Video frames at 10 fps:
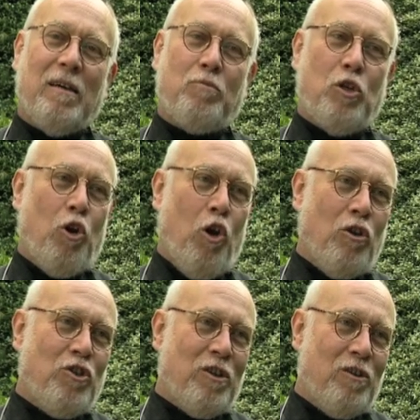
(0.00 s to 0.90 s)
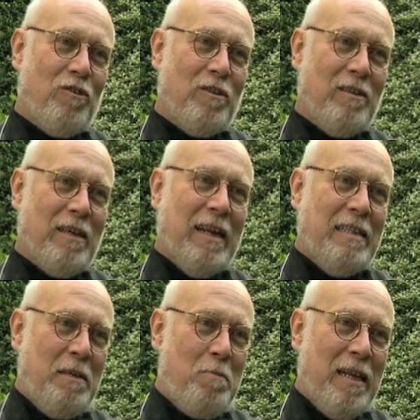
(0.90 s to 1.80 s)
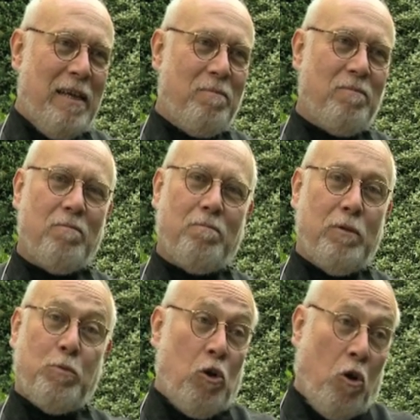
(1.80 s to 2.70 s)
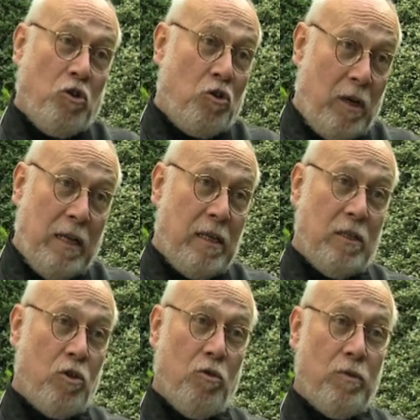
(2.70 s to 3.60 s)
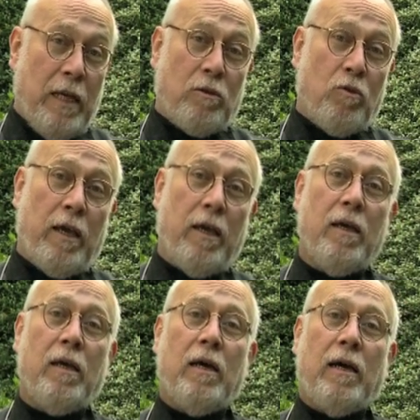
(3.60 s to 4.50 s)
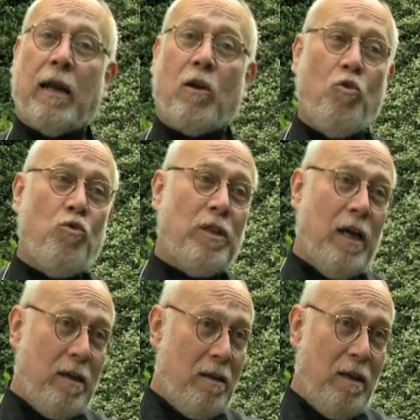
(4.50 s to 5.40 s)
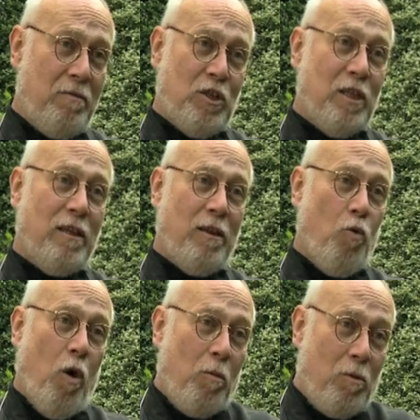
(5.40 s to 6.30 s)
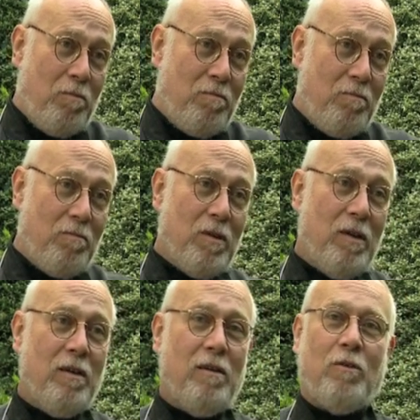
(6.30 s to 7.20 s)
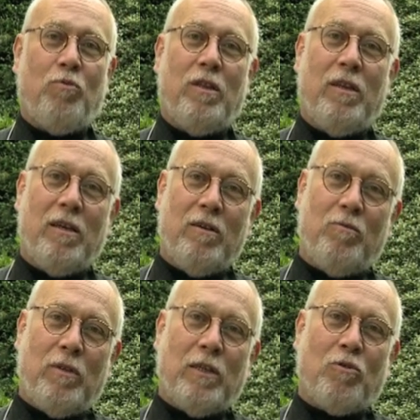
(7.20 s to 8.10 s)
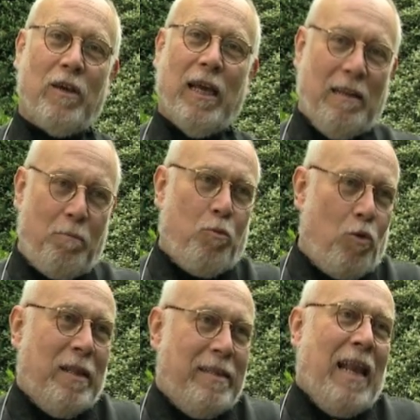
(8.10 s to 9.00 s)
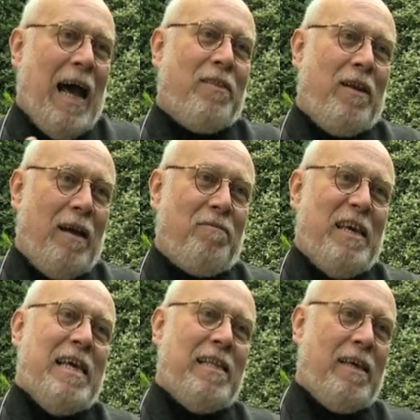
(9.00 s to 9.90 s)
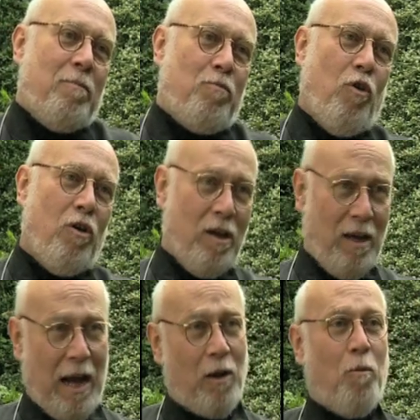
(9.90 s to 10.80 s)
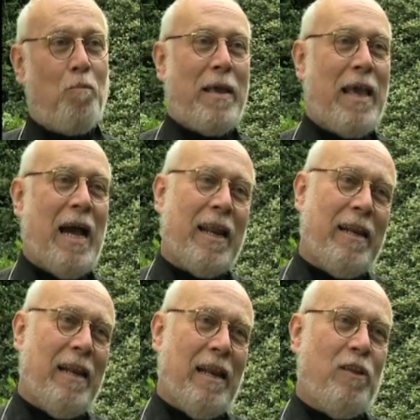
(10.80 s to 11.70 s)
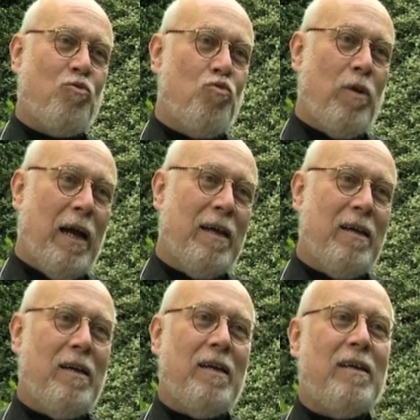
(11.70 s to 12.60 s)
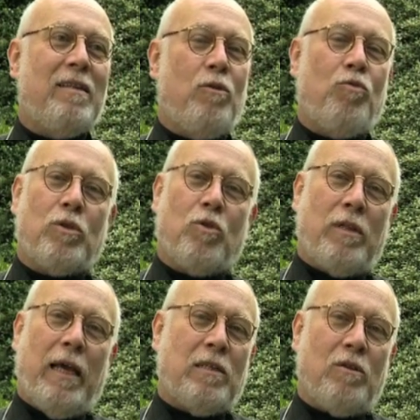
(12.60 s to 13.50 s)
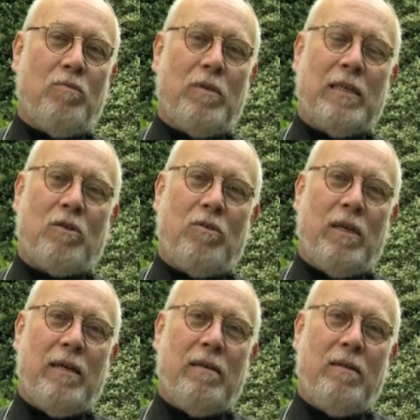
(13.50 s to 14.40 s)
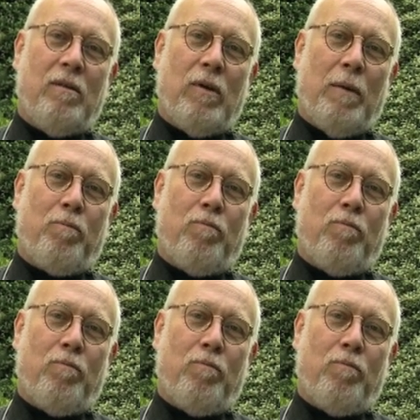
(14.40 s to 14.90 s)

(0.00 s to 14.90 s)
psicologico incredibile, psicologico nel senso che è un testo che racconta la vicenda dell'uomo quindi è un testo che appunto al di là della fede che può accompagnare la lettura di questo testo, è un testo di, di una